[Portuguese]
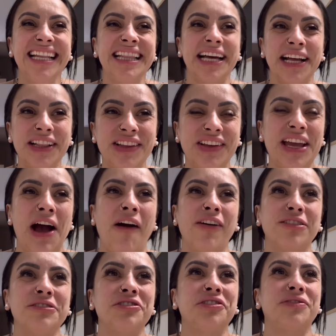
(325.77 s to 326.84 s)
Tanto que
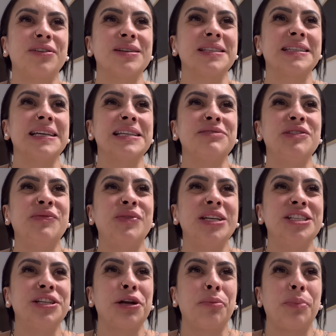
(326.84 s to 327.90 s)
alguns de vocês me
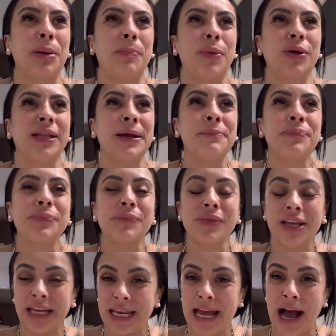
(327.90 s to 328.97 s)
pediram para poder
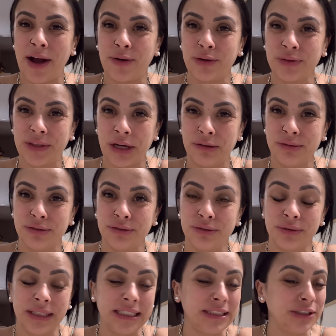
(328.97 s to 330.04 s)
criar conteúdo do
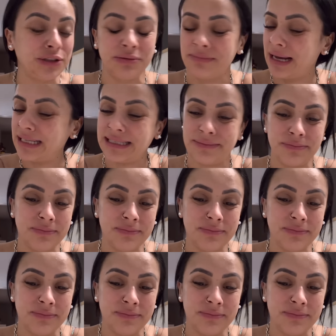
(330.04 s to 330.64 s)
lixo, mas,